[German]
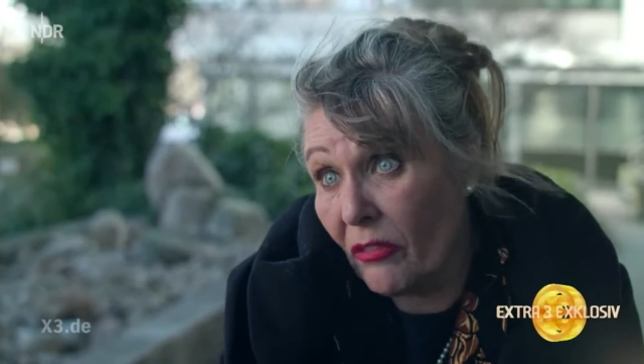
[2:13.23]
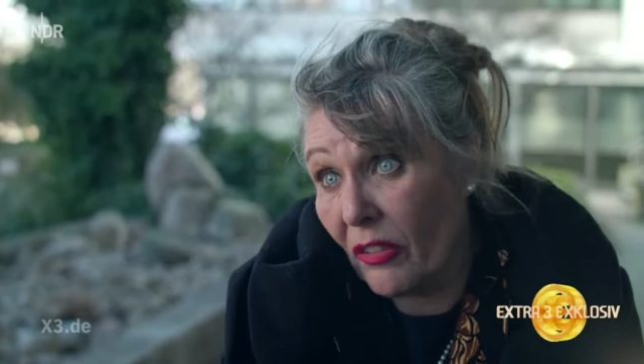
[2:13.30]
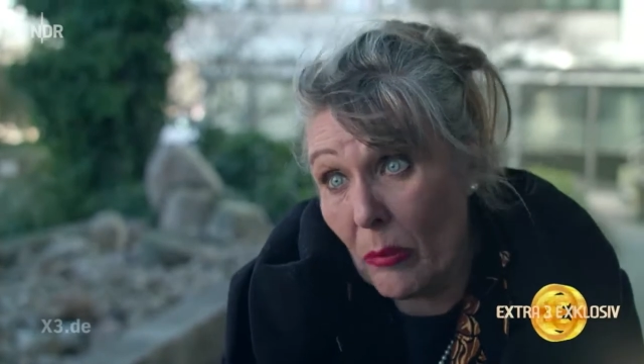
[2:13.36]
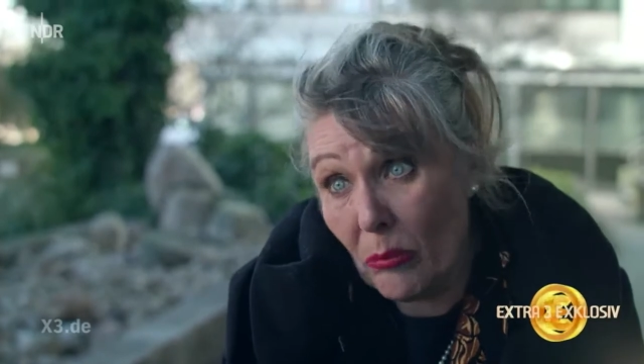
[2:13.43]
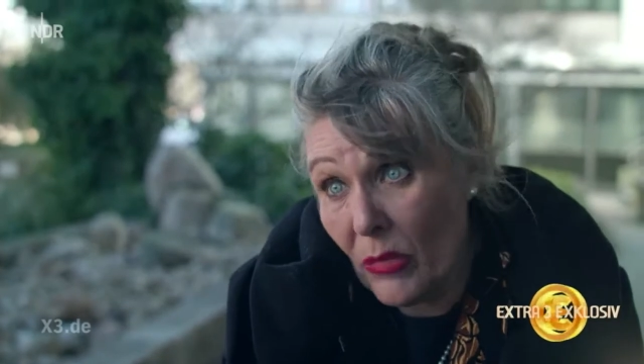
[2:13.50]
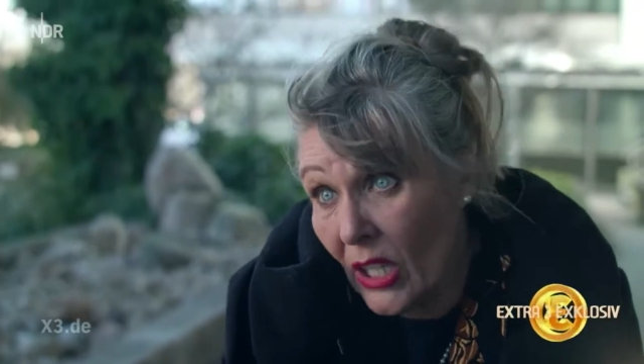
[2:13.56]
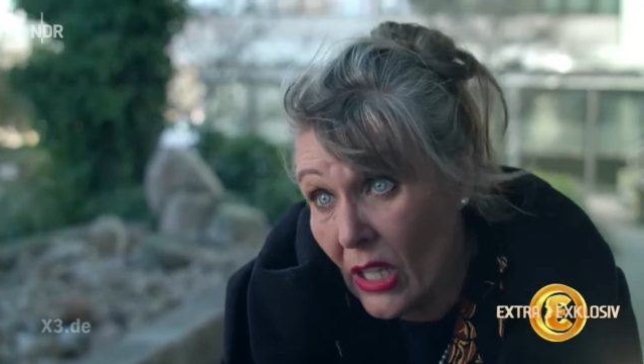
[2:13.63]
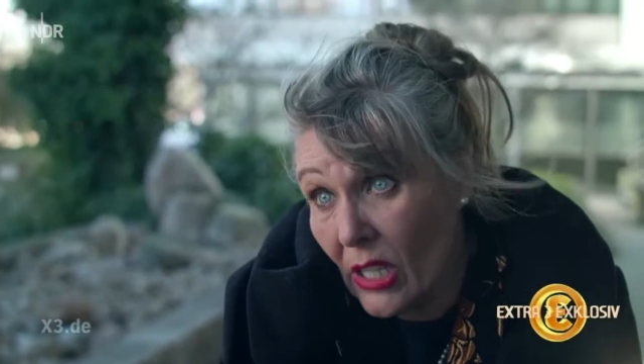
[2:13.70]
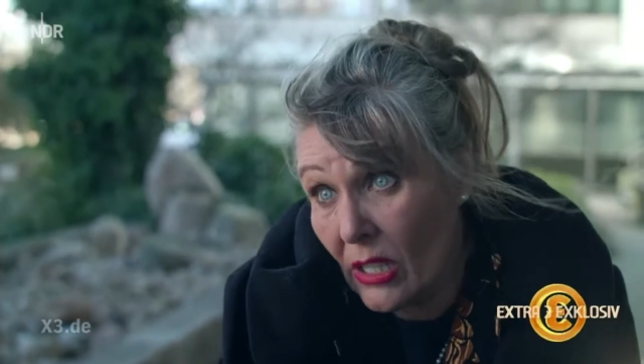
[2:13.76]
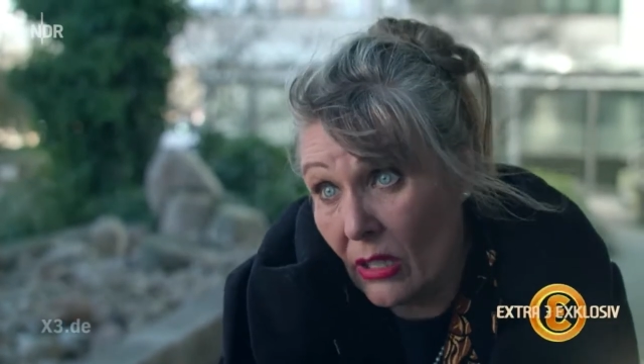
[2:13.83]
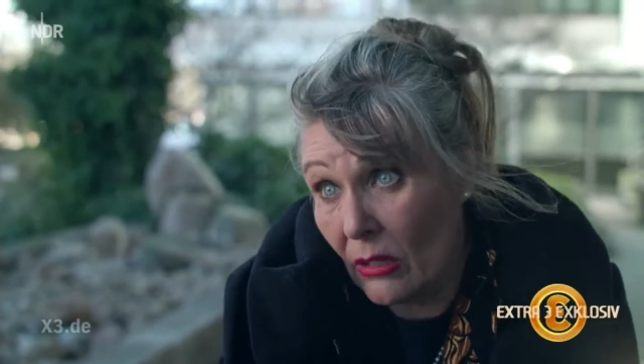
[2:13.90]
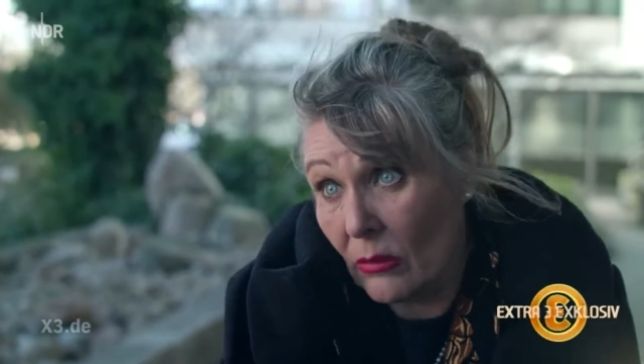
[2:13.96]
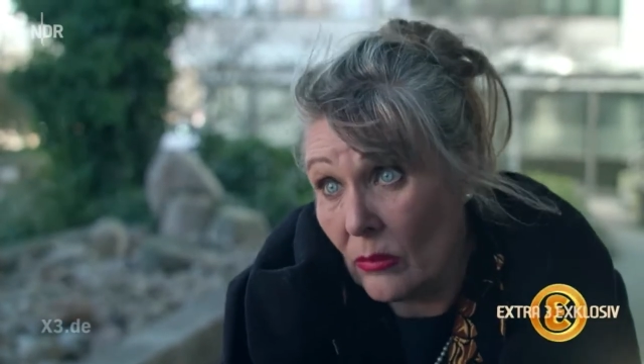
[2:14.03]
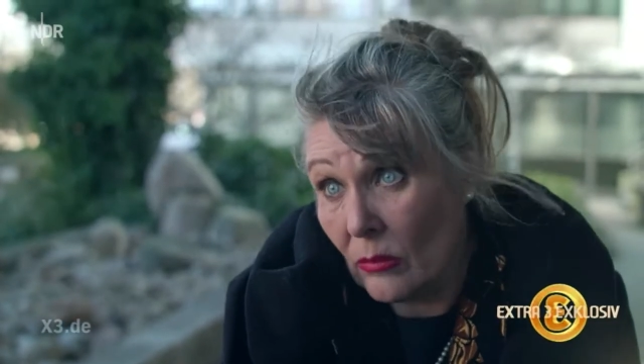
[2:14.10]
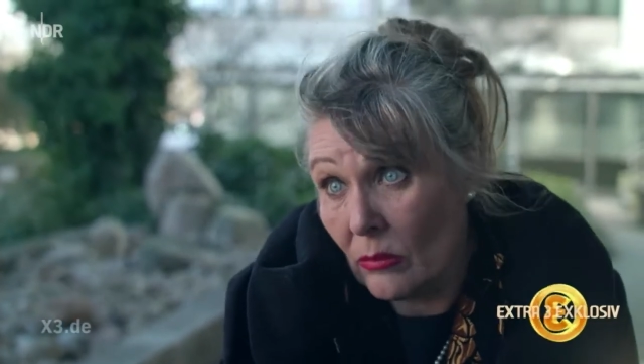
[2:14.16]

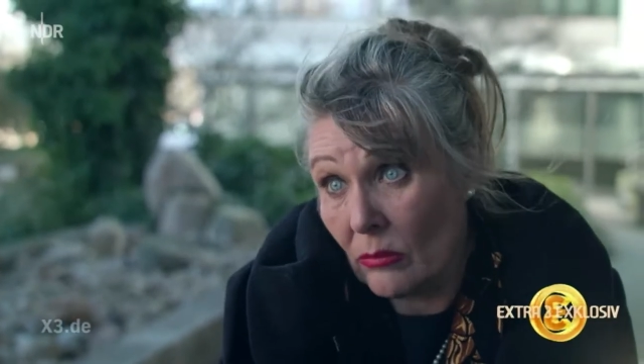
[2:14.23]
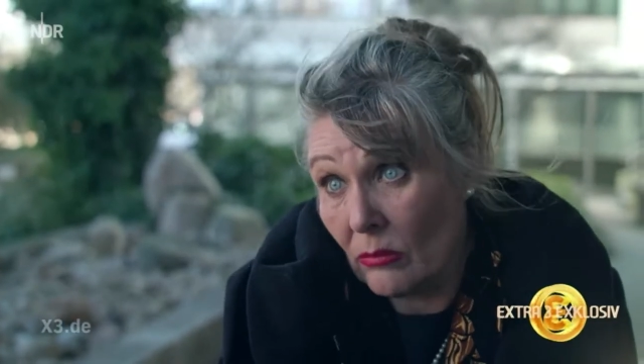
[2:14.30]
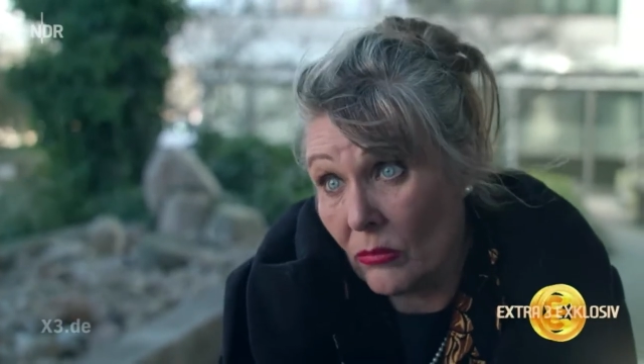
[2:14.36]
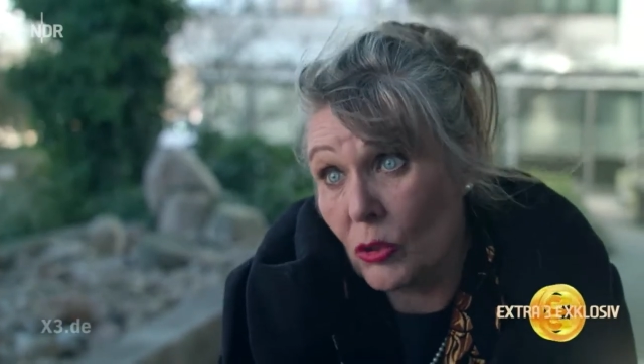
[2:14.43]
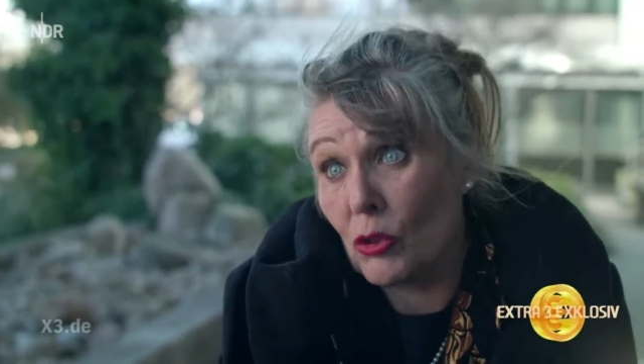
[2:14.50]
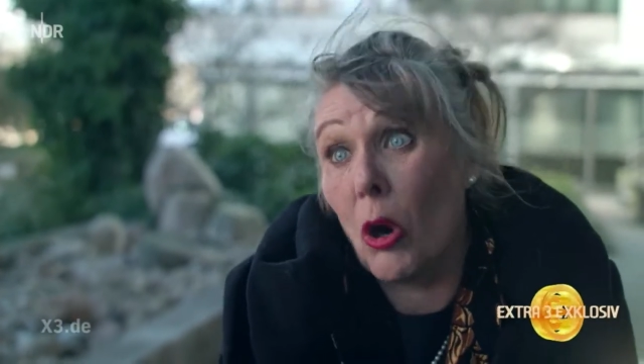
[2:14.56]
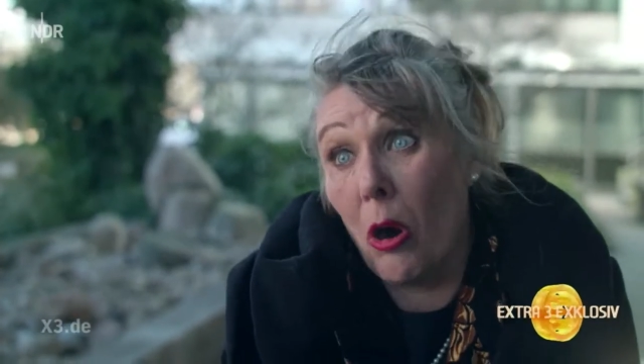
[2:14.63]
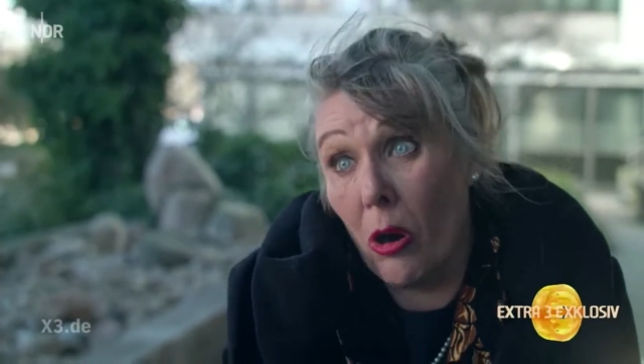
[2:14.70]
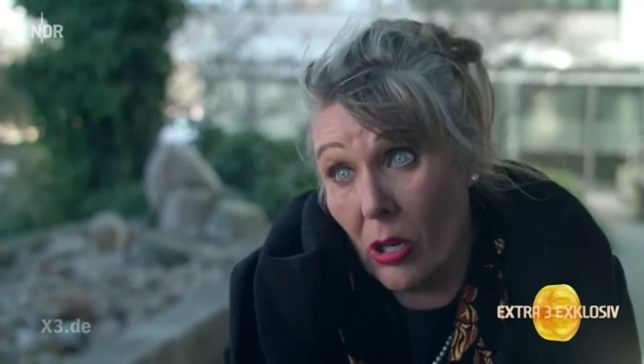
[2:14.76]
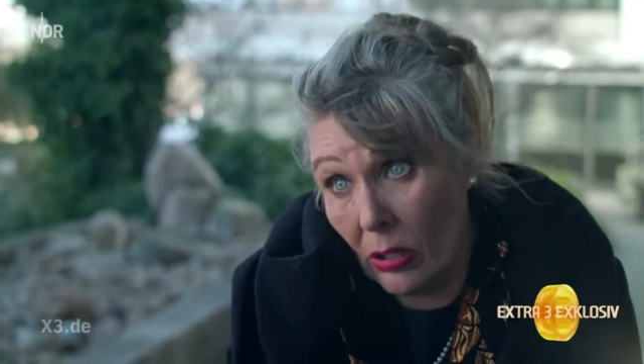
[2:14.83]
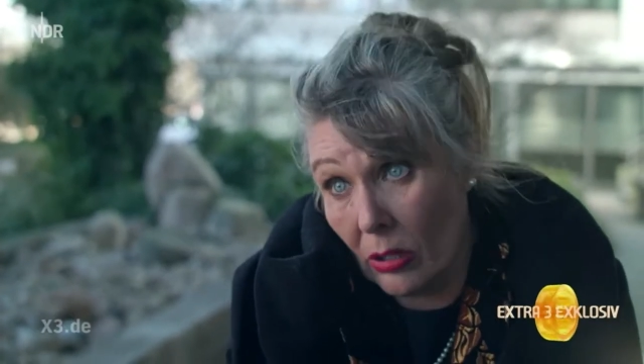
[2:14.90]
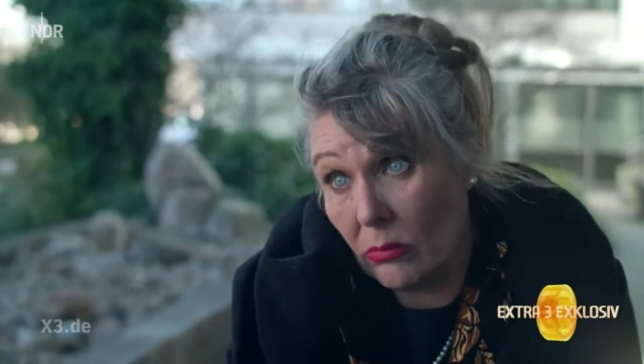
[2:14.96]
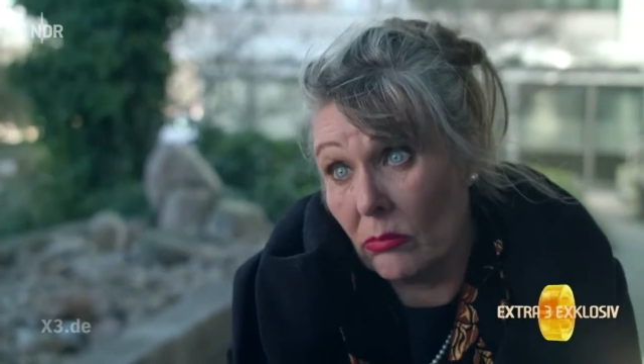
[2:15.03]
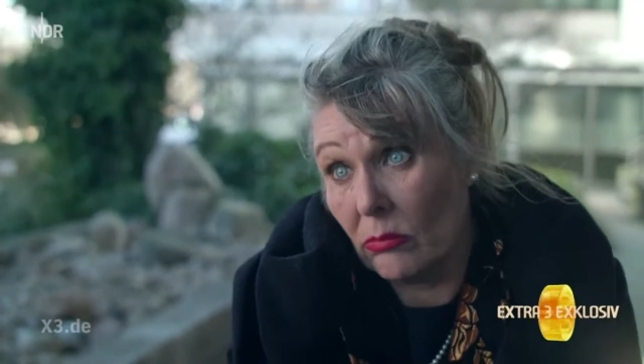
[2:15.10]
Familie. Toll.